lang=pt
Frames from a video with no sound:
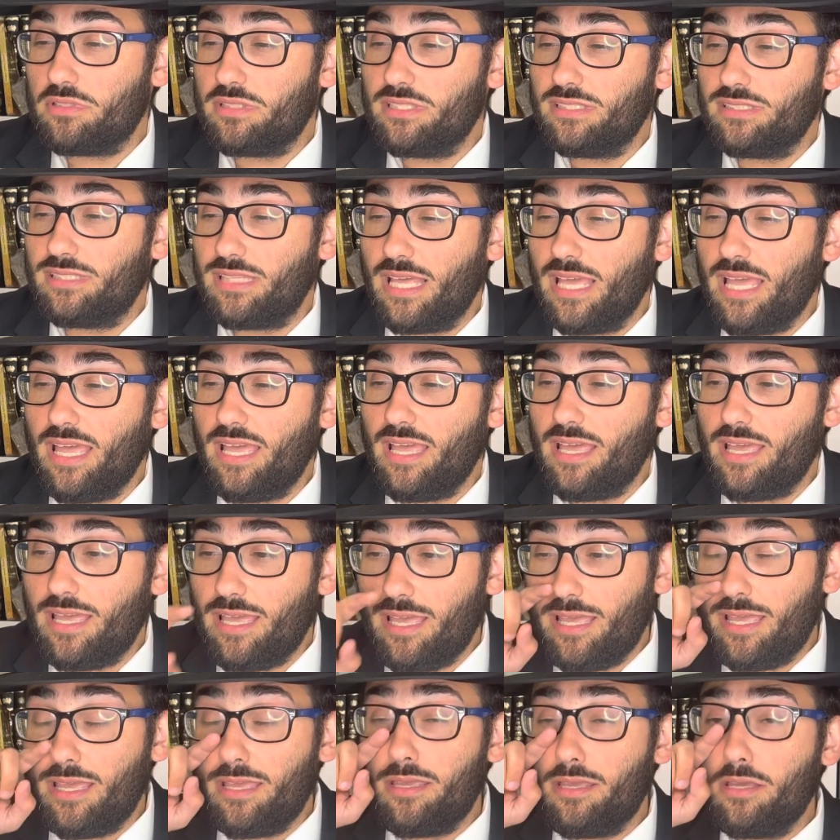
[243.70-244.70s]
que
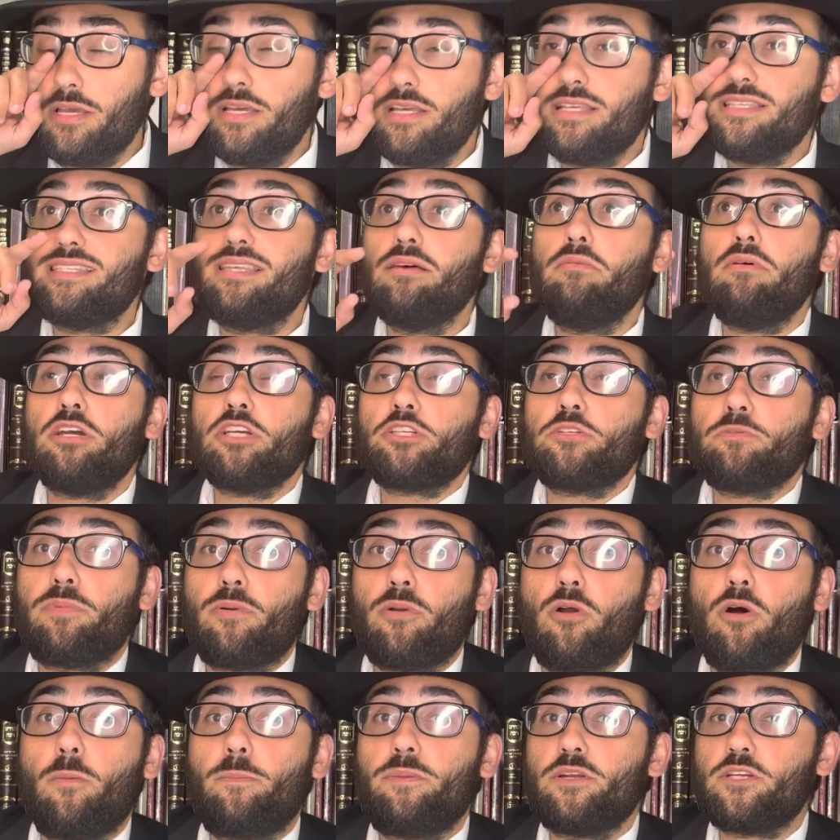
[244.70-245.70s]
tem são as
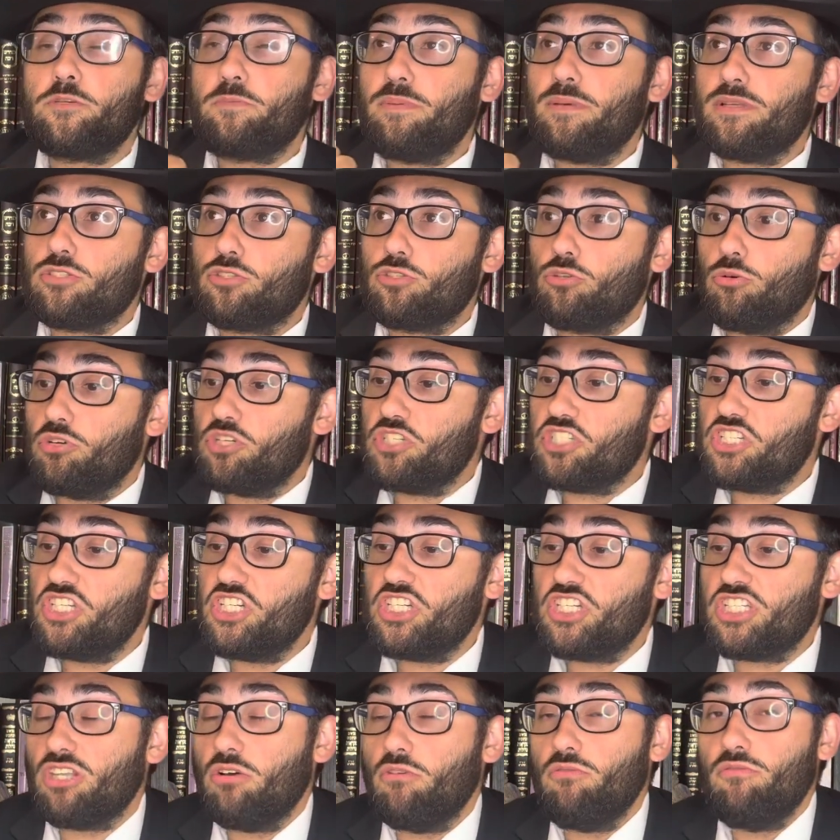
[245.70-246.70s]
próprias pessoas que
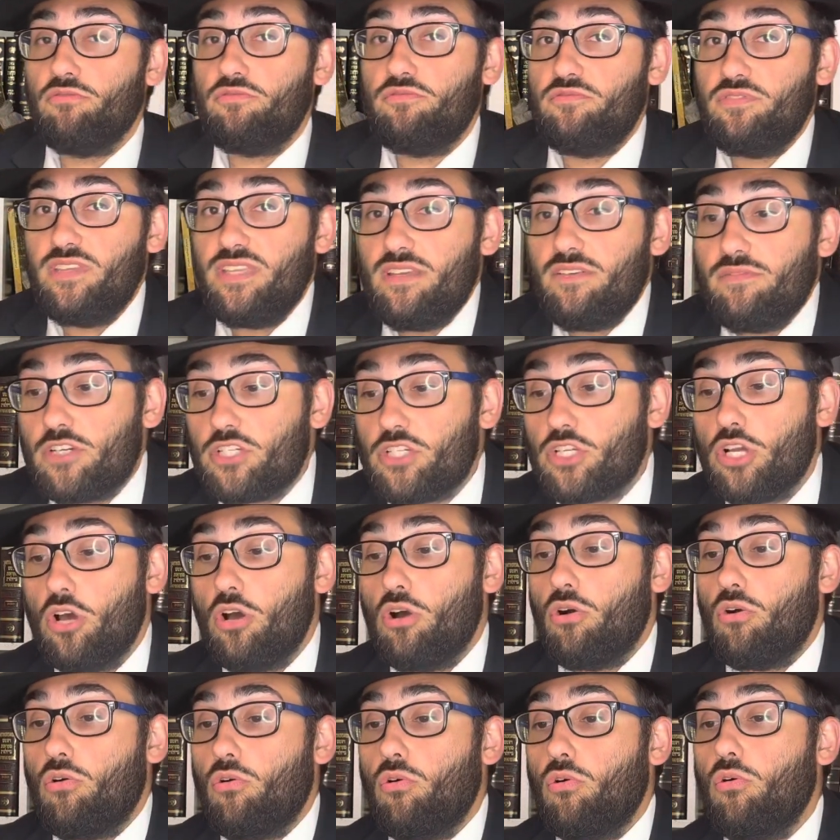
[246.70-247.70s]
estão vivas
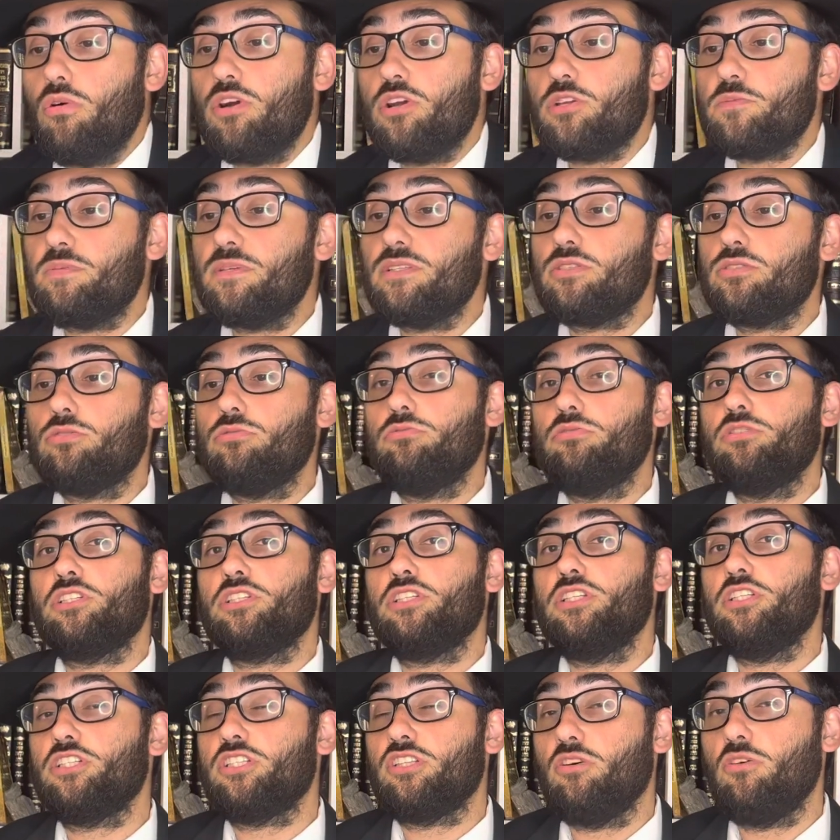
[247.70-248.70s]
ou as pessoas
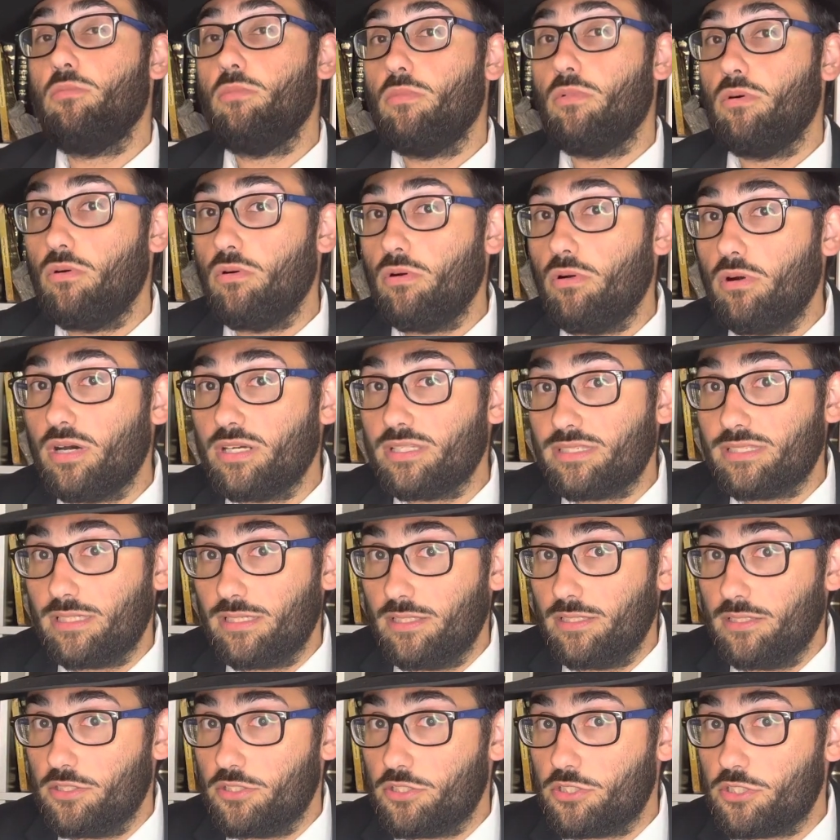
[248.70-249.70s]
que estão
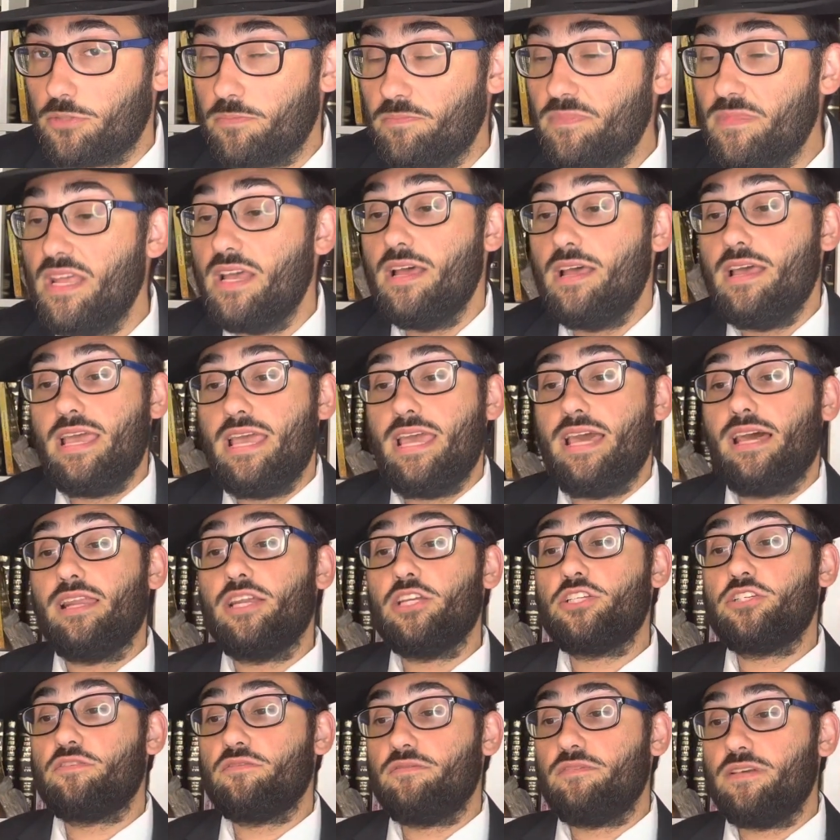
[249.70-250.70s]
mortas.
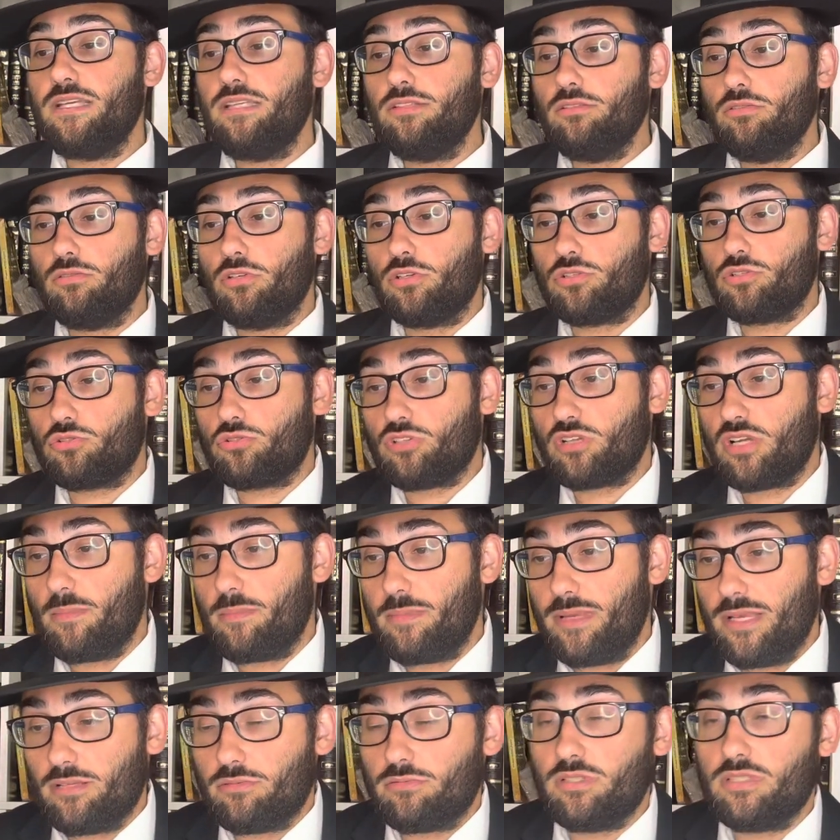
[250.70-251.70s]
Elas vêm no nosso
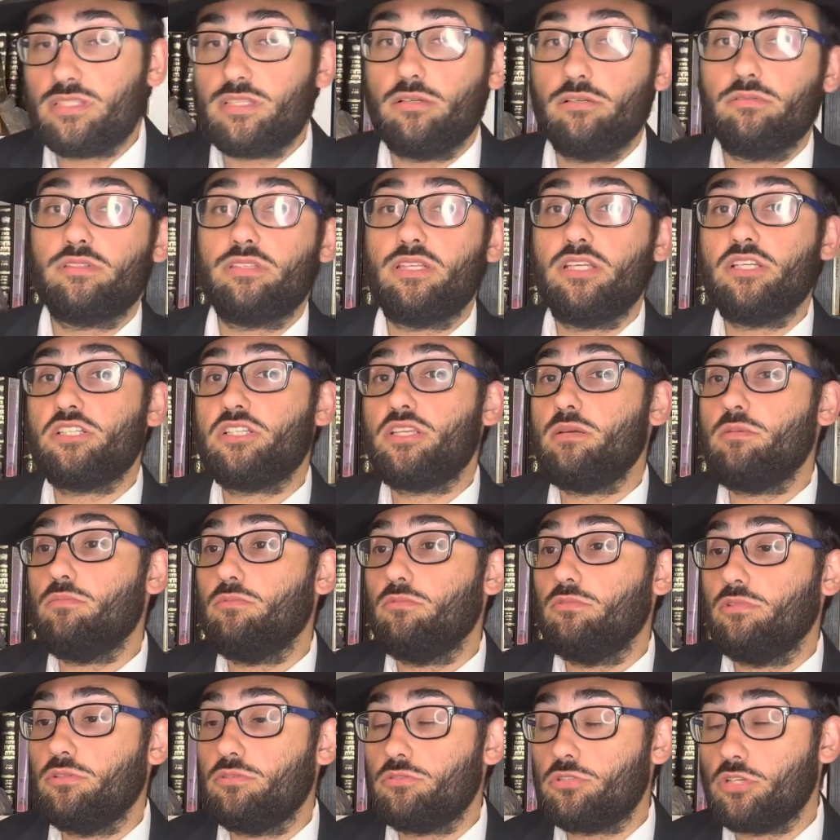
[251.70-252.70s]
julgamento e são
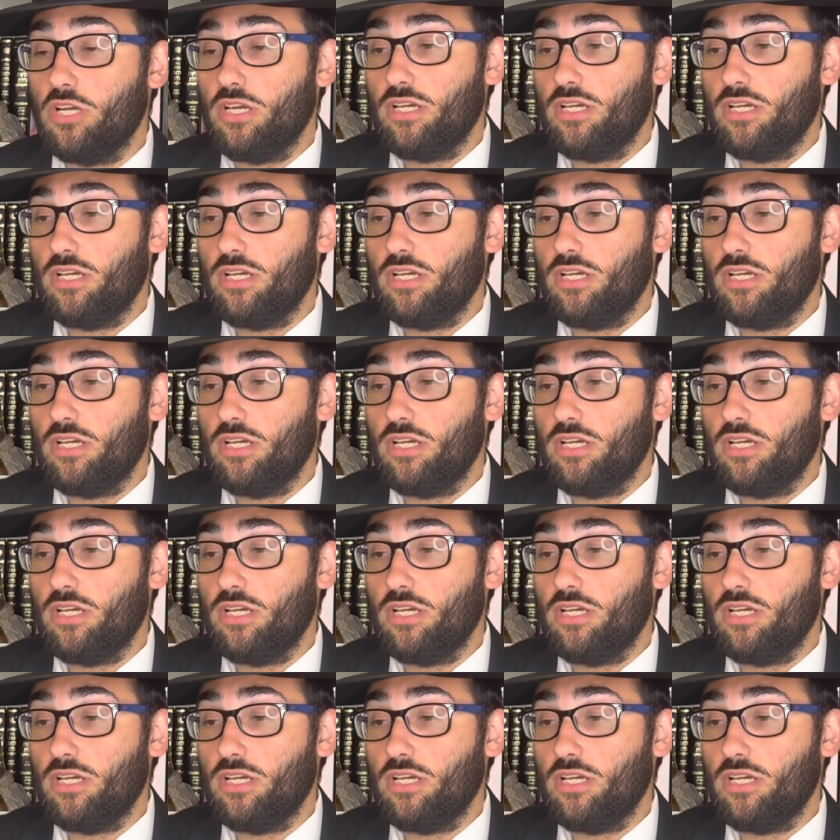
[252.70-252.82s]
testemunhos